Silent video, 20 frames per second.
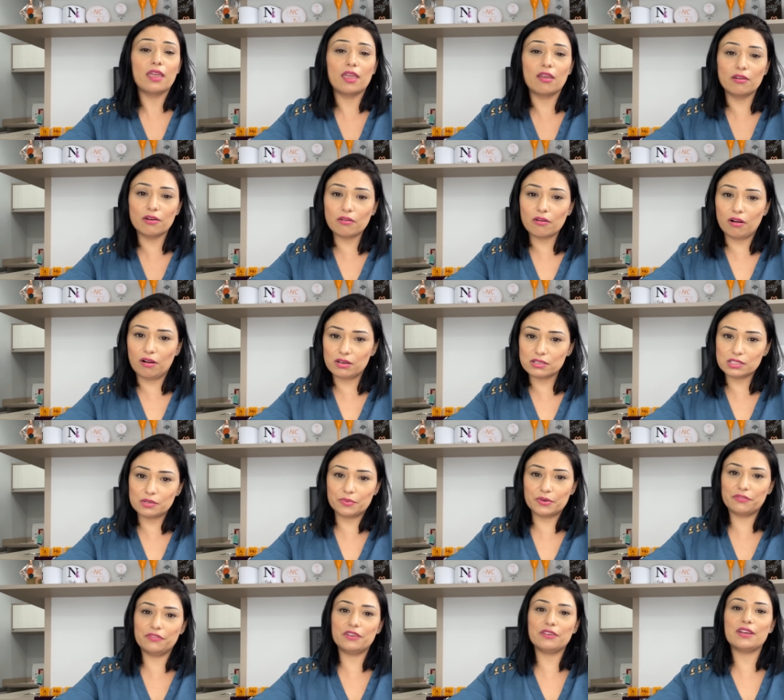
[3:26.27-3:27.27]
Eu não gosto, eu
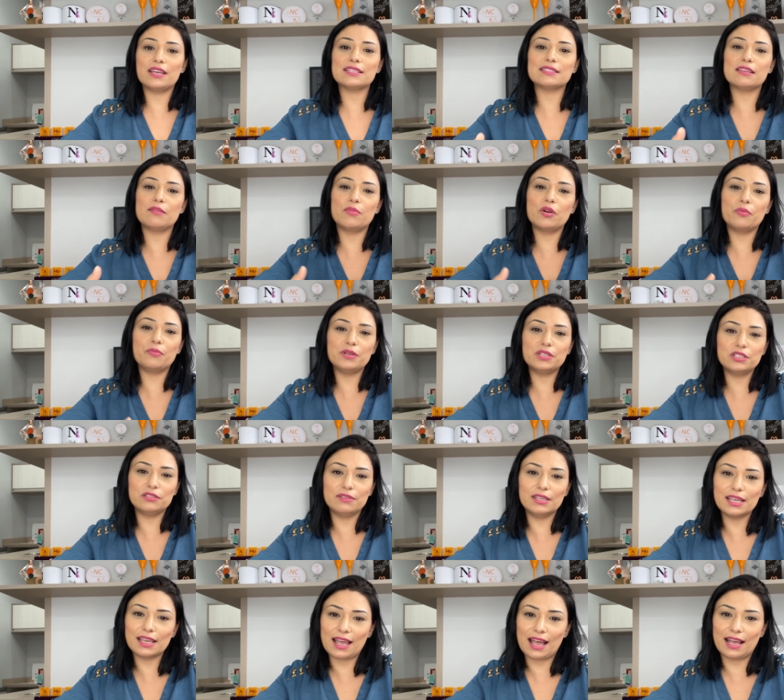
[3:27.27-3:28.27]
prefiro receber o
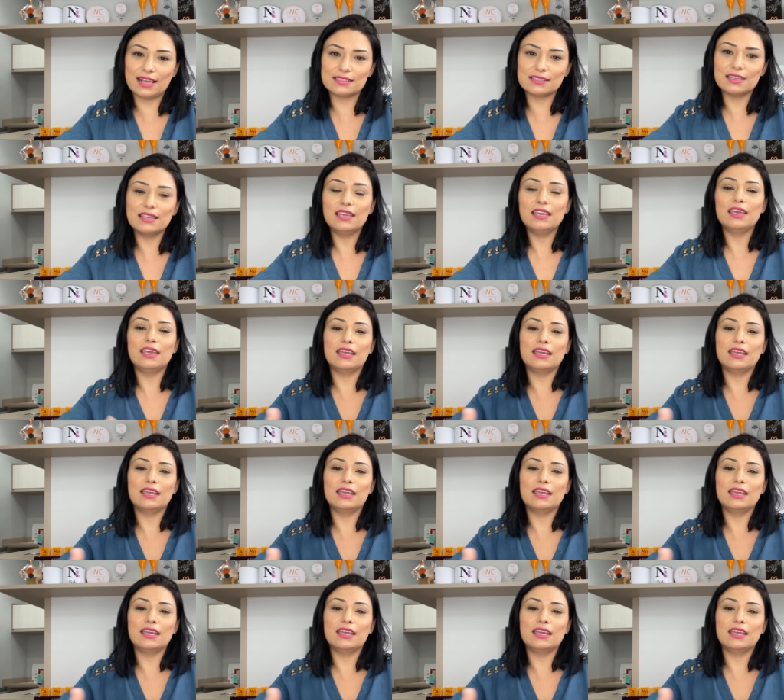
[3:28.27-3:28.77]
pedido em casa.